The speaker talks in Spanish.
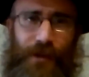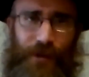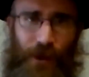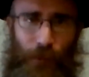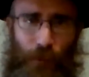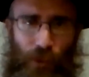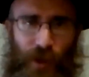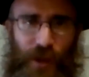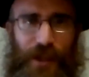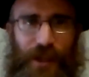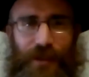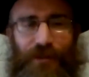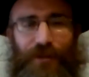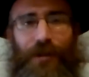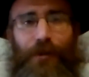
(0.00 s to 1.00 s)
Después de la
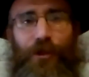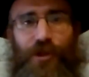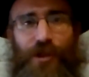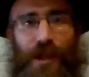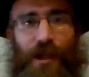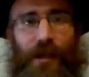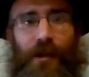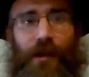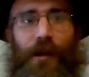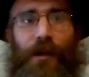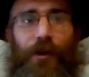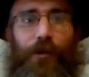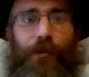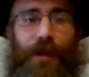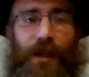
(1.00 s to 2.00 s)
canción de Moshe,
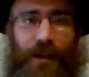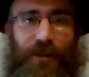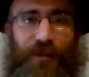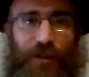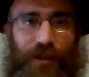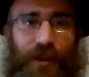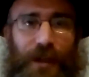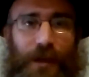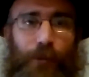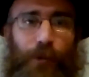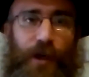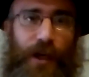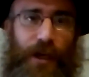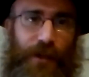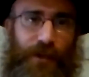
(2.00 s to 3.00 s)
hubo la canción de las
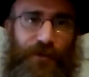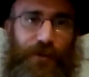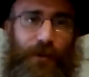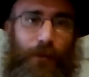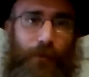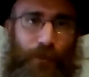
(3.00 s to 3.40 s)
mujeres.